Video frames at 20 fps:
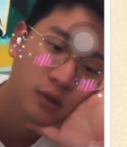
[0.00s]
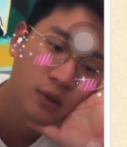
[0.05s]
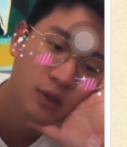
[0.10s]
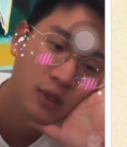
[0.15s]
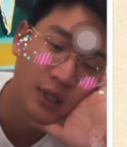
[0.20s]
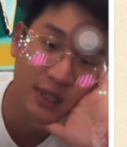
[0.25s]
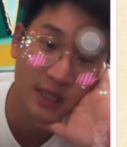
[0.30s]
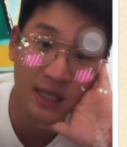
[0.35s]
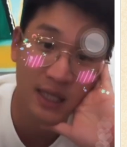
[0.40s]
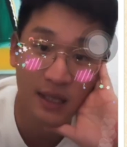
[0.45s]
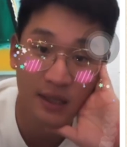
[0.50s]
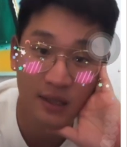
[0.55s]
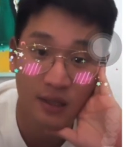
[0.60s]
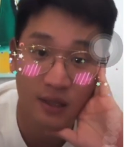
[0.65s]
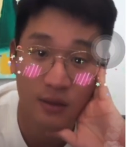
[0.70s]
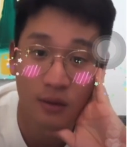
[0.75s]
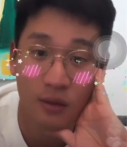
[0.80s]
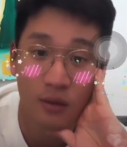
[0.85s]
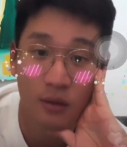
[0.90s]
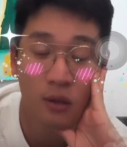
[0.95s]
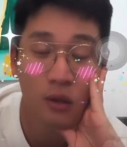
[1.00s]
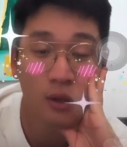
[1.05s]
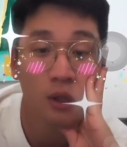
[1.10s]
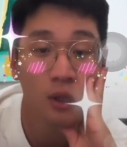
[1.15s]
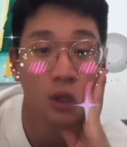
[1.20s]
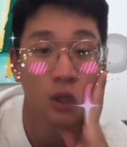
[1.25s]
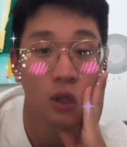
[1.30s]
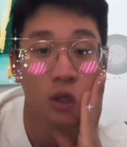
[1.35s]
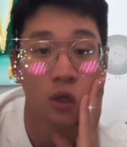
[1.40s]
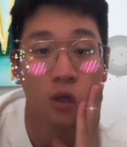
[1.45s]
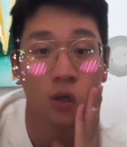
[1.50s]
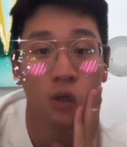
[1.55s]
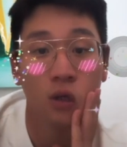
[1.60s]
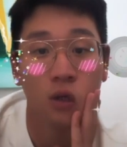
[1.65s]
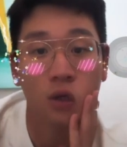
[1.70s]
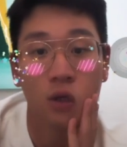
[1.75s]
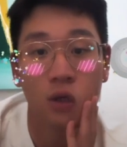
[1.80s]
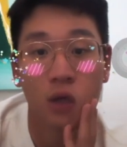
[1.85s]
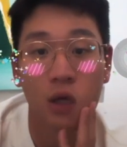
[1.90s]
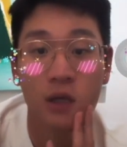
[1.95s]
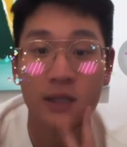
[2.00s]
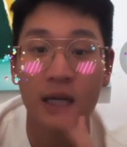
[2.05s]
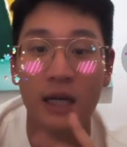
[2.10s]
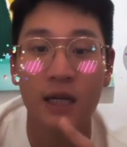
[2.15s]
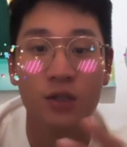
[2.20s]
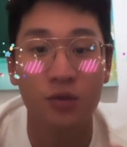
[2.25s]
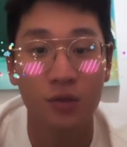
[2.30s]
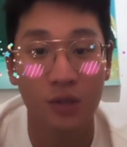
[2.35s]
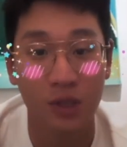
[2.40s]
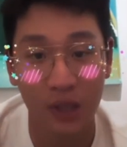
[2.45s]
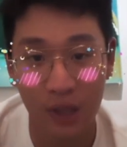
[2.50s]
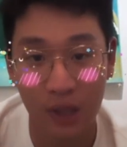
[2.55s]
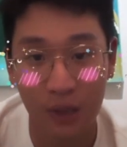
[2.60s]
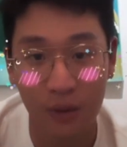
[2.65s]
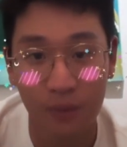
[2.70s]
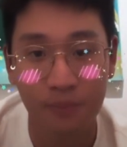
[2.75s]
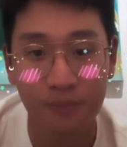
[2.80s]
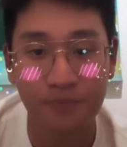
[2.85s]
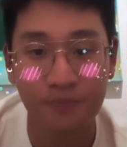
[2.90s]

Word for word: success，然后再来就是 E。